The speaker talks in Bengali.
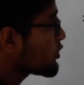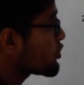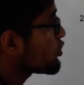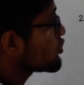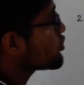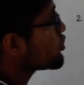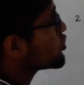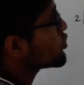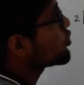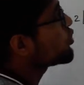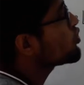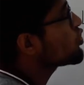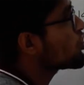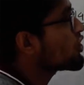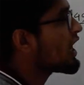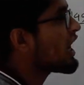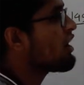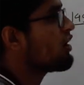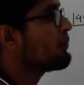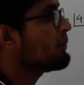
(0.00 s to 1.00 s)
পর্যন্ত শূন্য
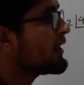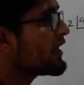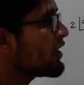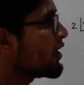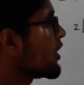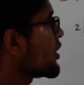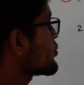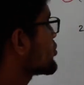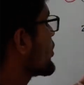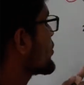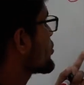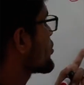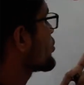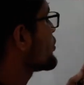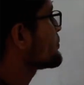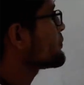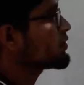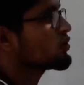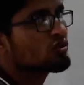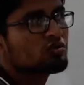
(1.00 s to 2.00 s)
না হবে ততক্ষণ
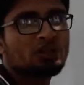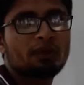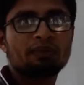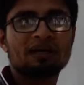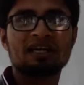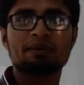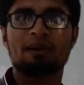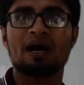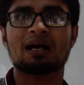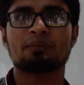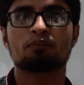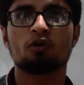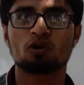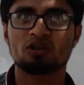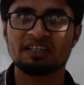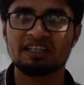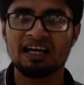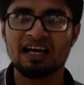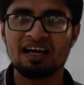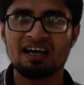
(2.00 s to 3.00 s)
পর্যন্ত আমার এই ভাগ
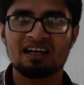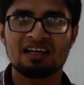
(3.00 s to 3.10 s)
প্রক্রিয়া